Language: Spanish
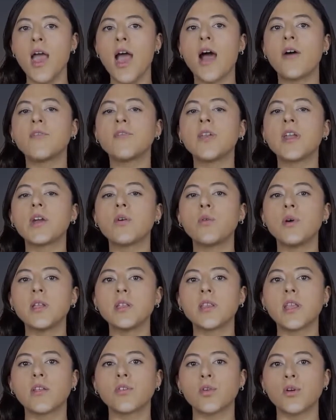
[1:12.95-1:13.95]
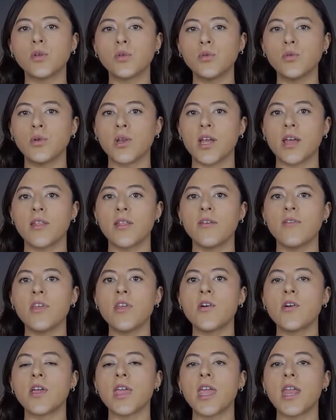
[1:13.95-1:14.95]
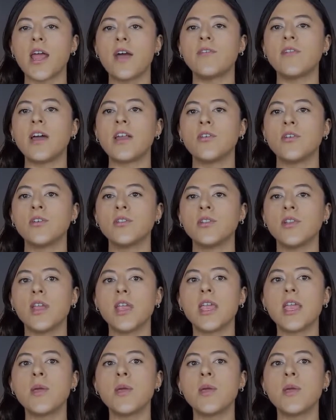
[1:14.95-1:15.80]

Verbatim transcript: a frecuentes torturas debido a que era varón